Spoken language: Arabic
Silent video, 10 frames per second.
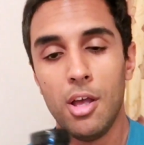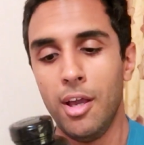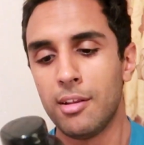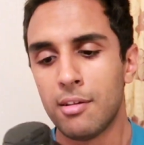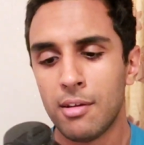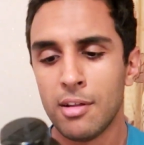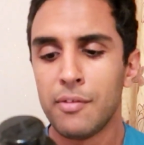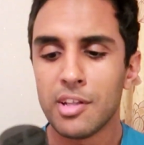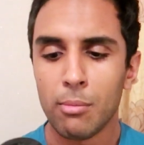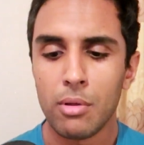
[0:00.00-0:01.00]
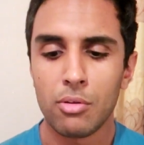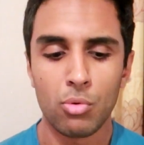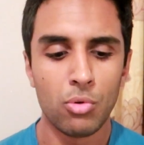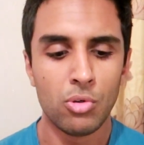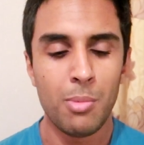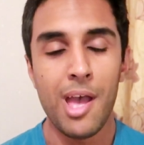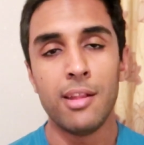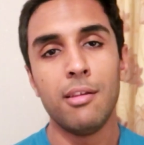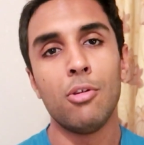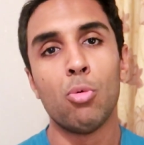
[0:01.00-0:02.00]
حيت الفيتامينات
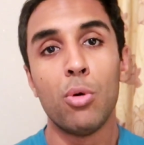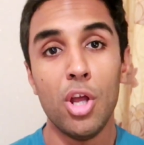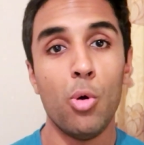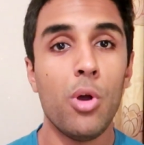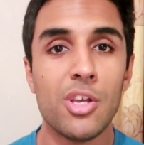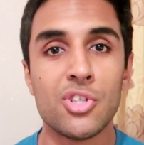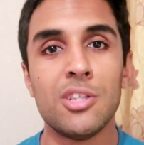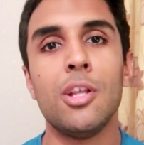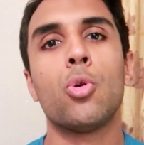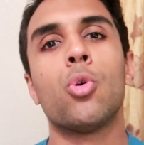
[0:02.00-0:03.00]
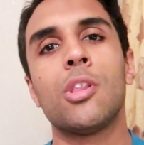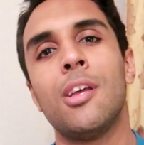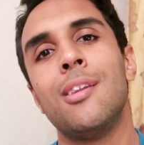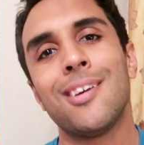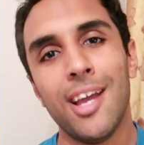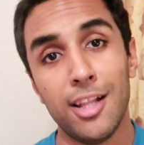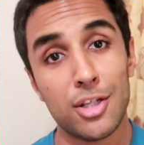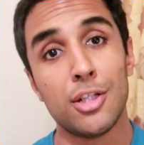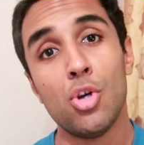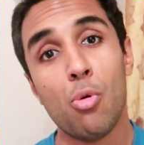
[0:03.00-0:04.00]
والمعادن هما الحوايج اللي الكور ديالنا كيحتاج
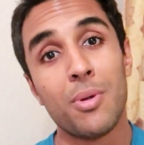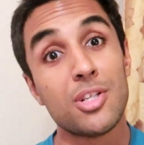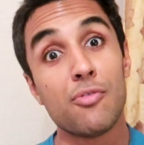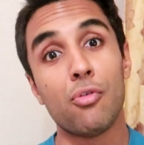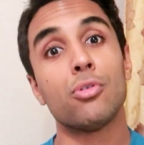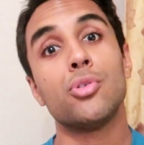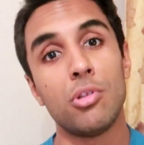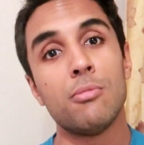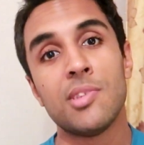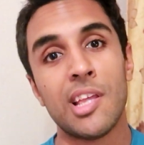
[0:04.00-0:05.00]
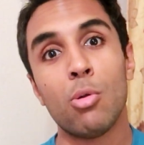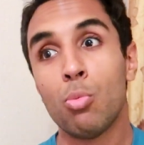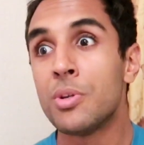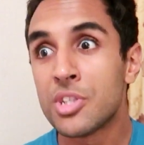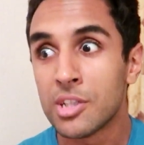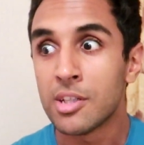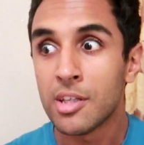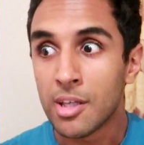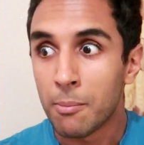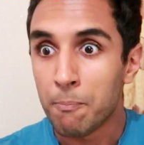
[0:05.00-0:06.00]
ليهم باش يفونكسيوني مزيان وباش
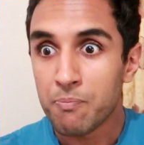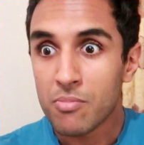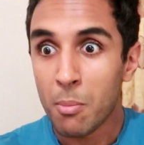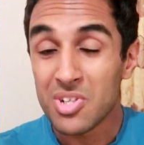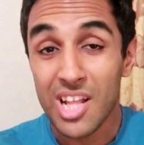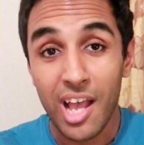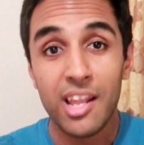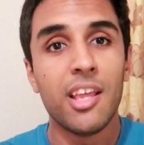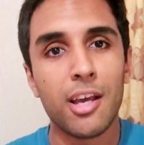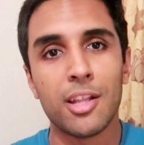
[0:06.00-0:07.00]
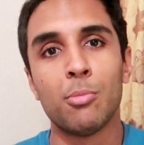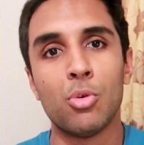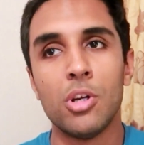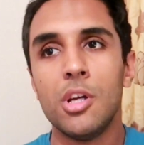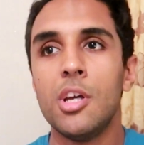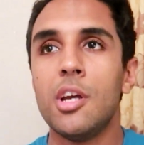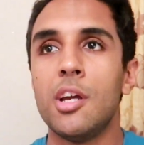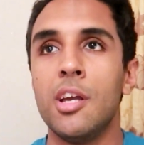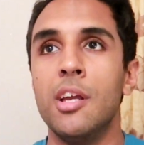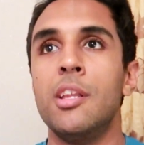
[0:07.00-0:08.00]
باش الخلايا يخدموا
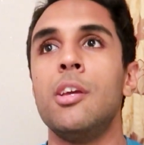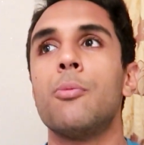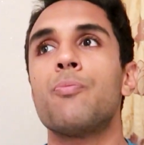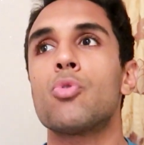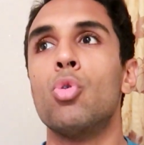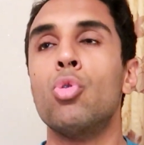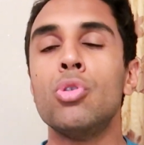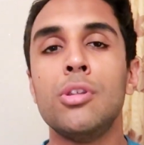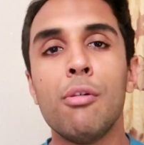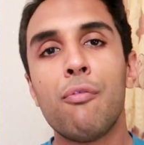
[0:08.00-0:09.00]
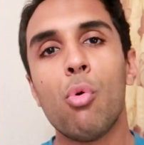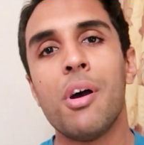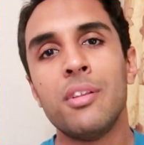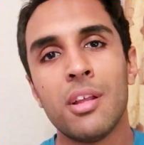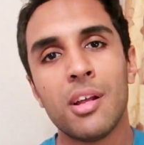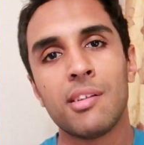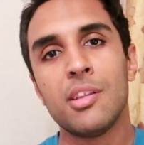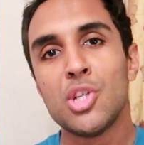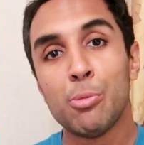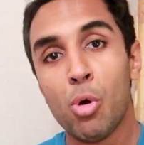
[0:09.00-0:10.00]
يعني وديفو اننا خصنا
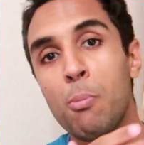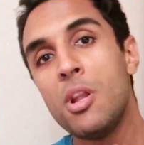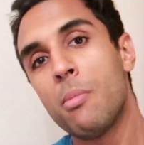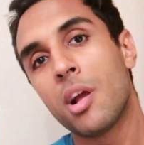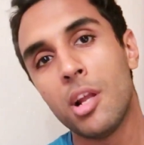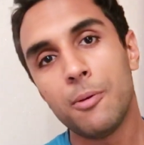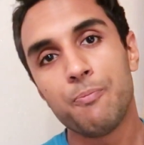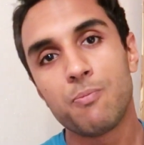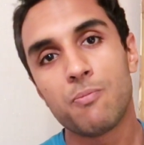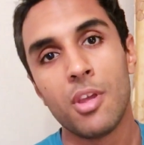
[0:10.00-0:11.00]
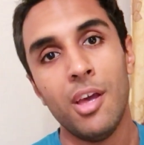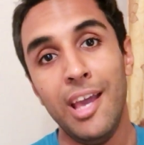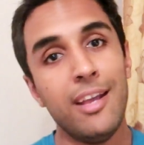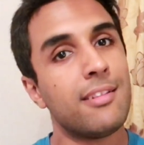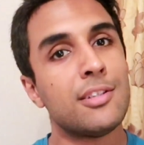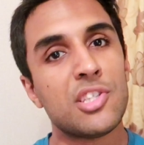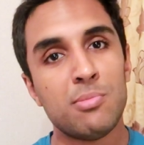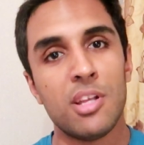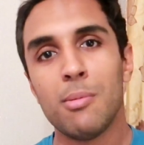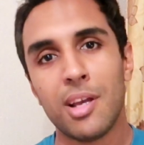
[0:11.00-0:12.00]
نجيبوه من الماكله حيت الجسم
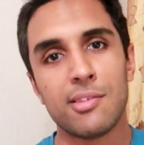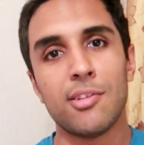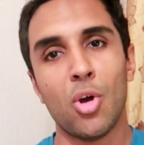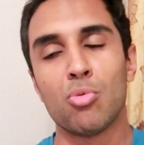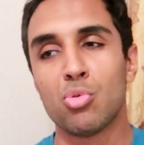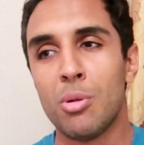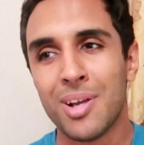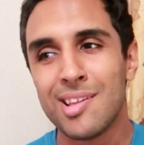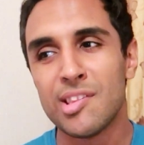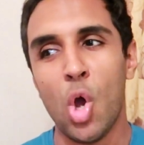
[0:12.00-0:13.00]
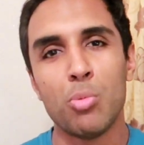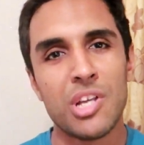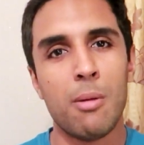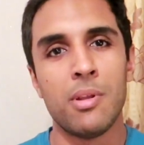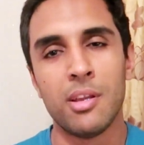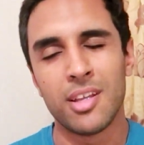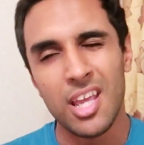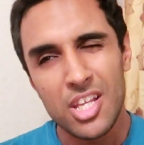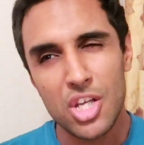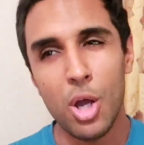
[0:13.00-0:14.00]
ديالنا ما كيصنعوش ولا ما كيصنعوش كاملين
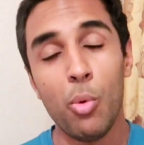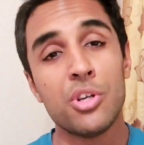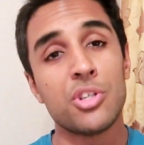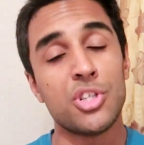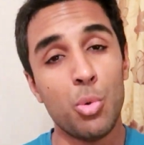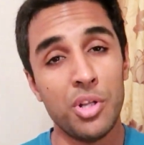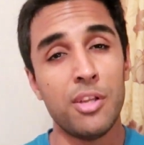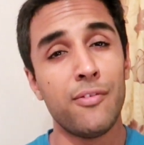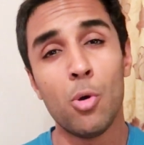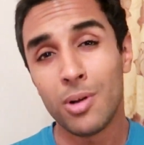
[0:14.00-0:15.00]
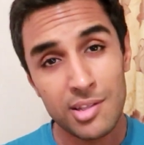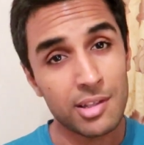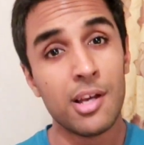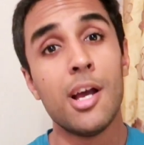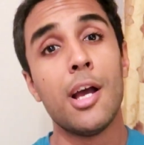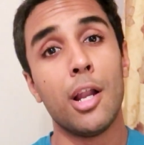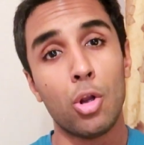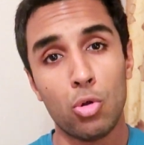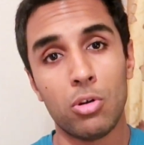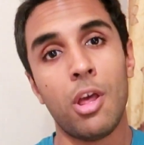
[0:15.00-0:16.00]
كاينين شي حوايج شي وحدين فيهم
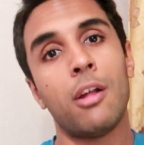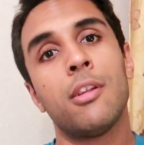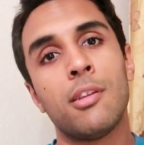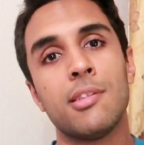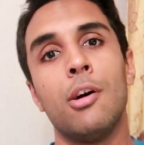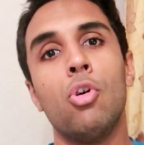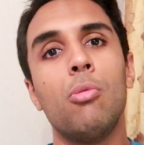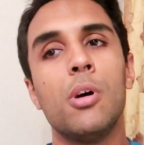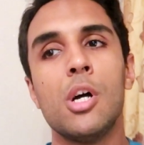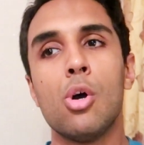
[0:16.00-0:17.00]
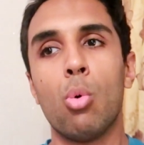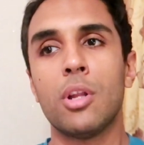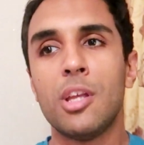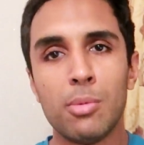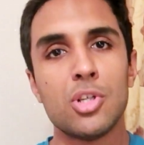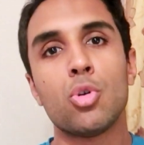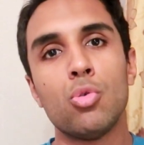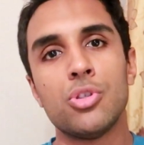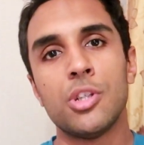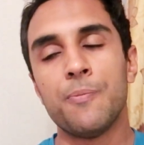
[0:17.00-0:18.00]
الكور كيقدر يصنعهم ولكن ماشي
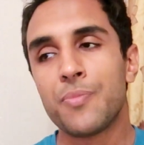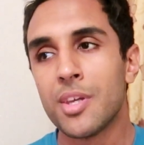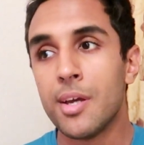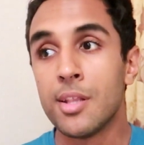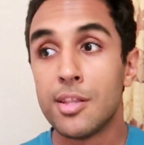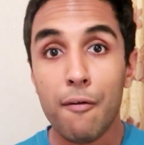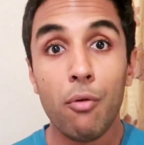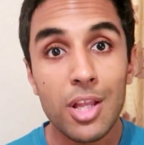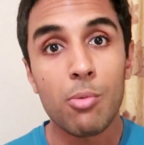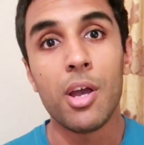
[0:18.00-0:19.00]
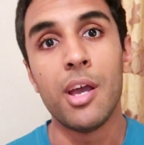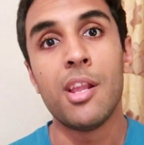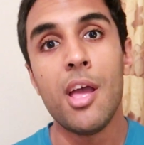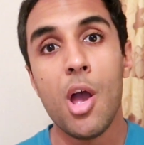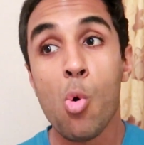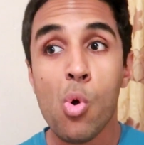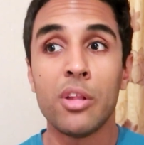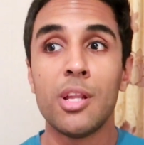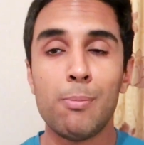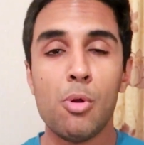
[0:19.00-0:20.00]
كلشي الديفو اللي كيوقع هنايا هو
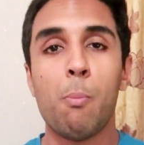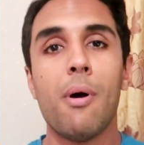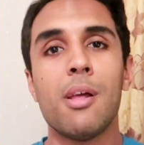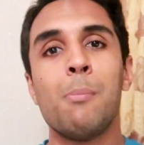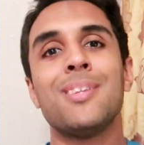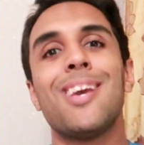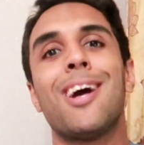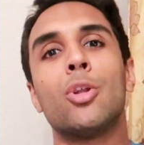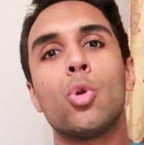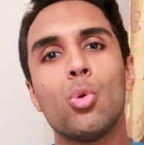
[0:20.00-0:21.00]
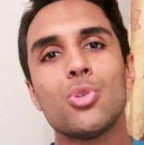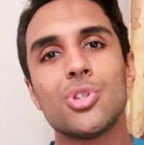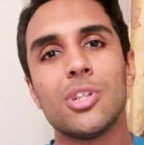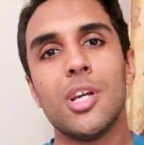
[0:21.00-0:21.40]
ان البيوبار ما تيقدروش